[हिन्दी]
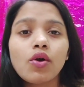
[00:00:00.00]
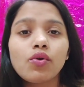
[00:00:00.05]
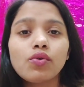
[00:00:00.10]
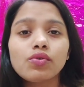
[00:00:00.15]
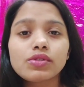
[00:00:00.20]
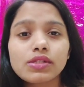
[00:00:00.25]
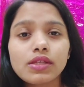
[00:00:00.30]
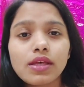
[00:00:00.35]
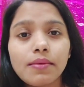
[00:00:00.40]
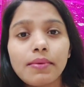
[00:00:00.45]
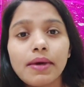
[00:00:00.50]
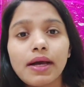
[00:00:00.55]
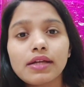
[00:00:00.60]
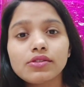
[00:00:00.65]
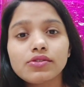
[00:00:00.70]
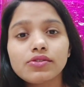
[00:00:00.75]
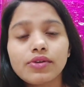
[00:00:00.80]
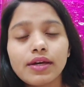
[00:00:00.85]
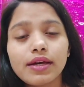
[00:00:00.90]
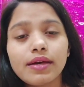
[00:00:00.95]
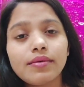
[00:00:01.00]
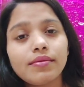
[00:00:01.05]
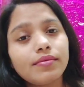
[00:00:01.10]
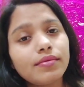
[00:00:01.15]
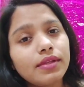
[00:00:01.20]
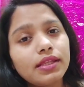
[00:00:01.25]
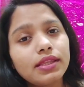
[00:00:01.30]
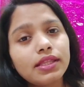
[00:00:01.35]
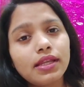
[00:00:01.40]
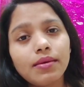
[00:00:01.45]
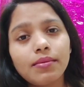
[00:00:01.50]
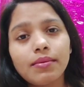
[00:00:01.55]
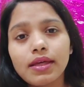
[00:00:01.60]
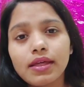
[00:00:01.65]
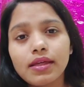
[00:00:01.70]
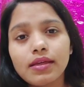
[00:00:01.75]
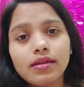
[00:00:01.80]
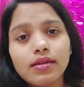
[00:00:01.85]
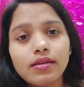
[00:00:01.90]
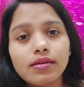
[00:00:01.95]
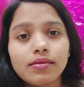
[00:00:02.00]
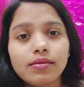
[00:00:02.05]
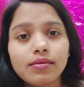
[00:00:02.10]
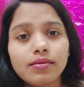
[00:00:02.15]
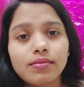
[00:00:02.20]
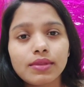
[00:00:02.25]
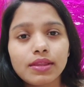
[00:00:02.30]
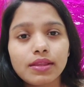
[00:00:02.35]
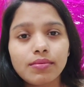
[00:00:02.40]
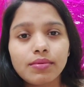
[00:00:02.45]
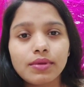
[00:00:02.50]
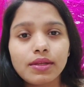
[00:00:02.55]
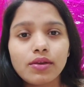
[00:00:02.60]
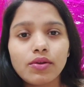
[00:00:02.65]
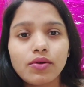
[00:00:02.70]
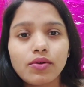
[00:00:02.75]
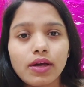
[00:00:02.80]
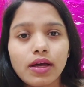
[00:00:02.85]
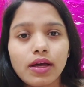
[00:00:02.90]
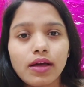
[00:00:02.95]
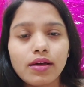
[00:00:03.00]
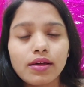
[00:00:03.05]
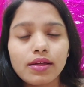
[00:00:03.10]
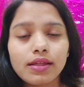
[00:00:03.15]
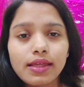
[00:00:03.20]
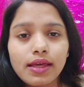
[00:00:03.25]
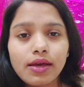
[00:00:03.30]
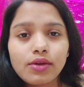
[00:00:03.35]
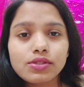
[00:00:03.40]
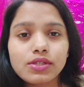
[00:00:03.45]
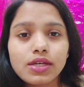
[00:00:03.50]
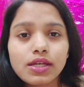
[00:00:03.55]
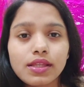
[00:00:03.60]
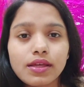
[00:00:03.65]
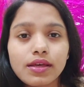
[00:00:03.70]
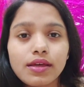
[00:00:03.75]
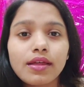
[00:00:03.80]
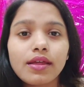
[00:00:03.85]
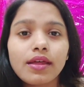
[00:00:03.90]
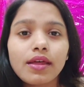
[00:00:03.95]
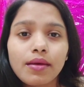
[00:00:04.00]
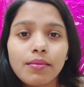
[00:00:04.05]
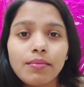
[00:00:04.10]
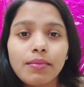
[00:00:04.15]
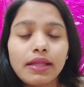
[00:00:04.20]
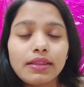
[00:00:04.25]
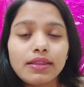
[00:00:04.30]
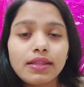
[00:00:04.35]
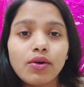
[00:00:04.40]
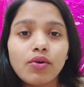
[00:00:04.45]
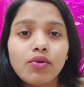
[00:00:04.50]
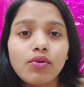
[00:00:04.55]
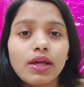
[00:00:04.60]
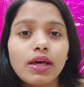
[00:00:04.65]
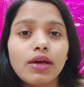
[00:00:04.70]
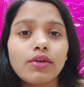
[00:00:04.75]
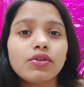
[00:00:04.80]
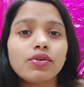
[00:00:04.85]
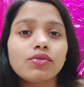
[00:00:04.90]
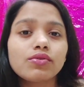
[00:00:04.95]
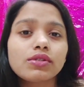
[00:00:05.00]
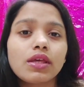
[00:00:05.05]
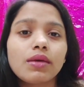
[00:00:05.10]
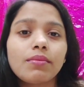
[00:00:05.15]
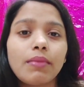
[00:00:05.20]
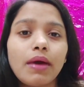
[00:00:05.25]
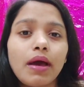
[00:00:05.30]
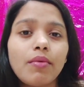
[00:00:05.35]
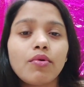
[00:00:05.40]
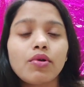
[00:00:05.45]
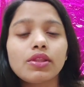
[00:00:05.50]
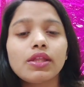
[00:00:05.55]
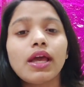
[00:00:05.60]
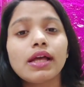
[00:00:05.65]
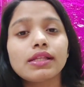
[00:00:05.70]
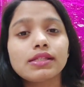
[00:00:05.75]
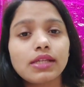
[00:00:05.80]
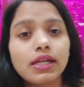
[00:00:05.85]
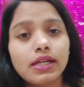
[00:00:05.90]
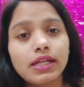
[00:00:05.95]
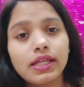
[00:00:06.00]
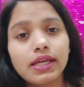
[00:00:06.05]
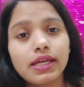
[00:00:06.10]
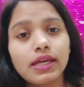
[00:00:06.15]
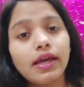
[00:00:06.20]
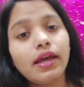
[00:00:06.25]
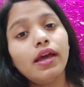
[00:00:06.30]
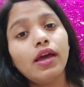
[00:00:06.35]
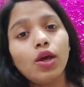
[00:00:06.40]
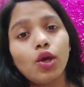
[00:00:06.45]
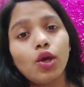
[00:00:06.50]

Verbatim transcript: उसके बाद जो है इतने में ही मतलब इन लोग का क्या उसको कहते हैं बातें हो रहा होता है उसकी माँ बोलती है अच्छा ठीक है